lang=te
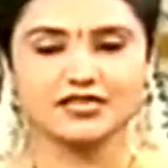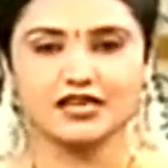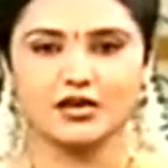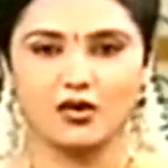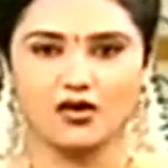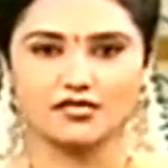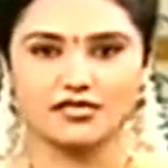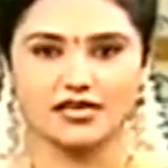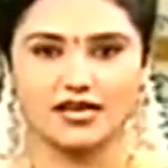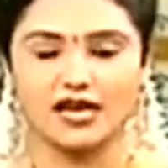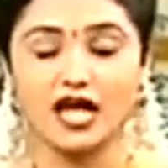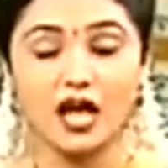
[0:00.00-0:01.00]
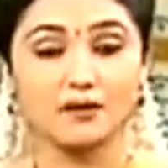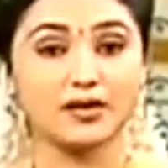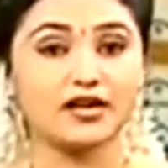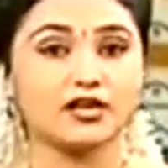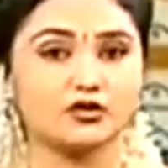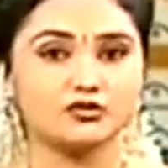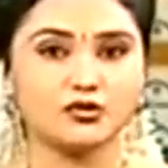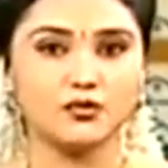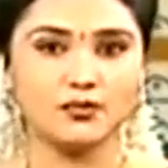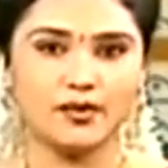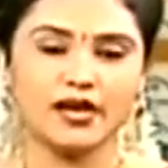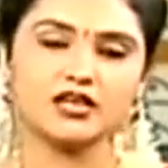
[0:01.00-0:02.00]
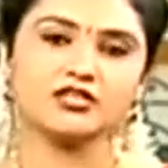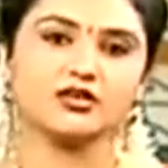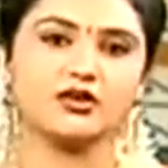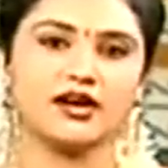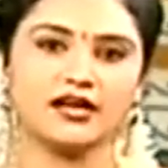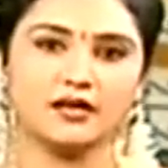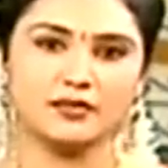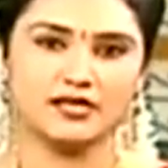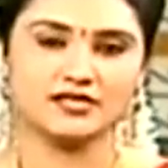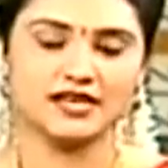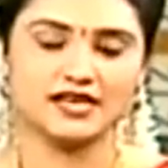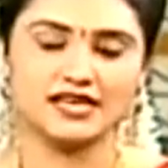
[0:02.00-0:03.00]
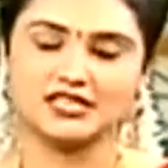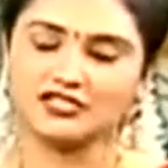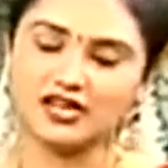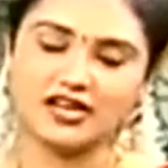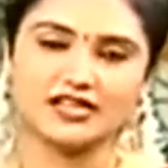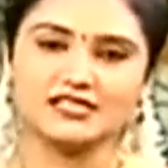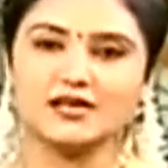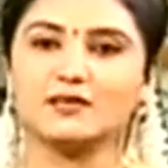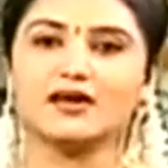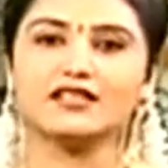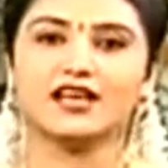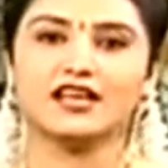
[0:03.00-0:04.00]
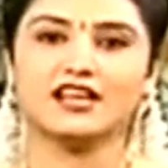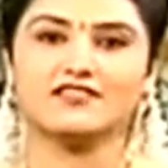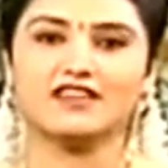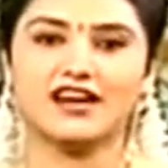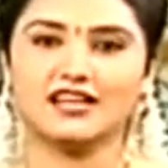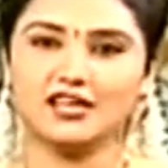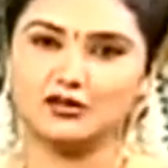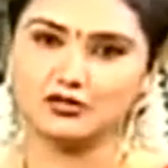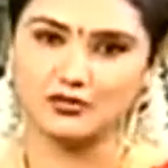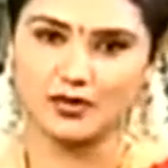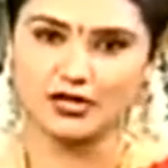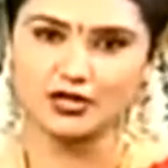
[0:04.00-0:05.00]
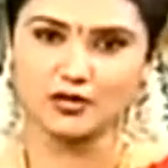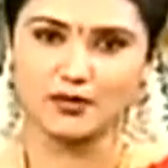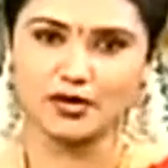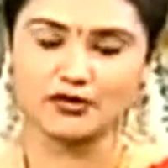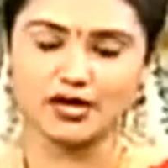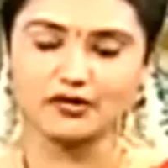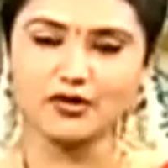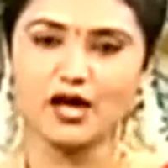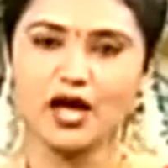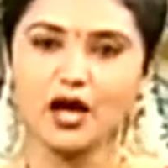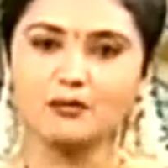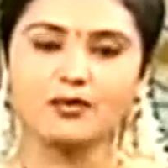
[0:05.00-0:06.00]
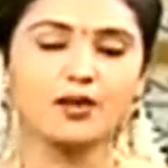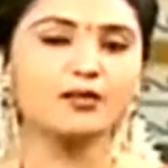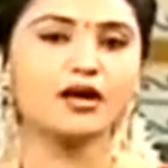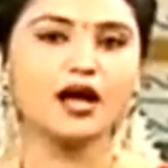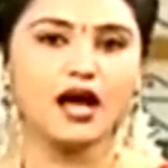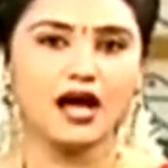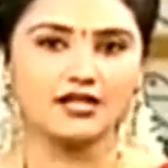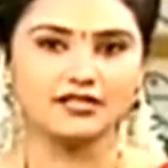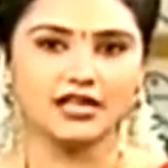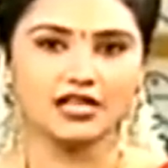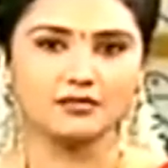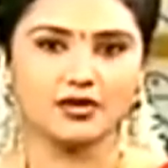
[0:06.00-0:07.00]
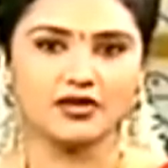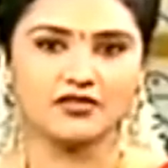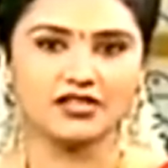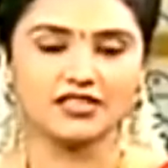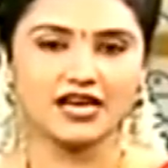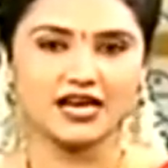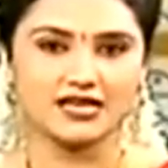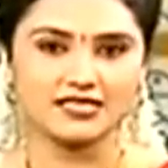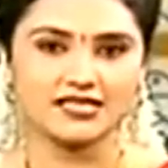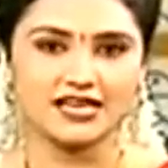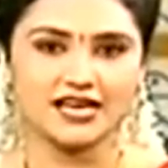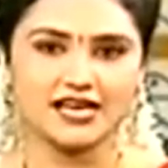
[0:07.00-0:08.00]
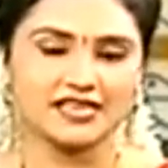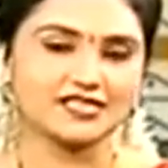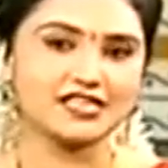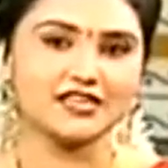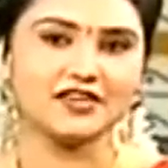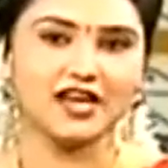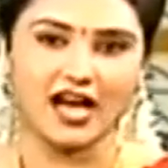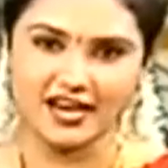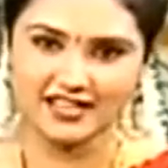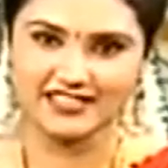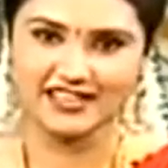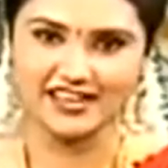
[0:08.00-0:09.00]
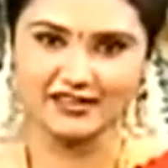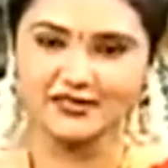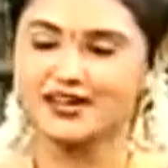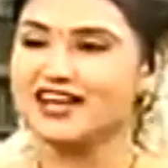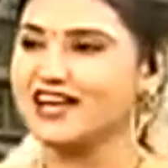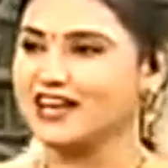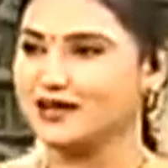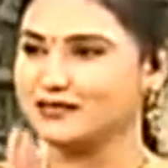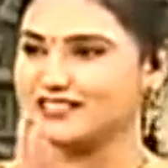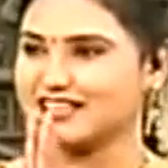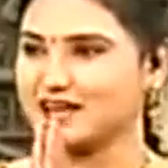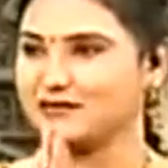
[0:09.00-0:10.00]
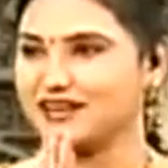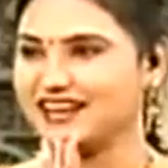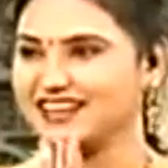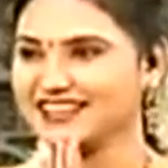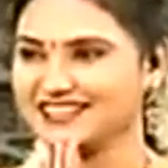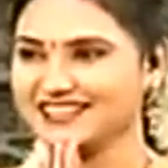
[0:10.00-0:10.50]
కి కాల్ చేయండి మరి ఈరోజు ప్రేక్షకులు అడిగే ప్రశ్నలకి చక్కటి సమాధానాలు ఇవ్వడానికి ఈరోజు మనతో పాటు ఉన్నారు ప్రముఖ ఆధ్యాత్మికవేత్త శ్రీ సివి అనంత్ గారు నమస్కారం అండి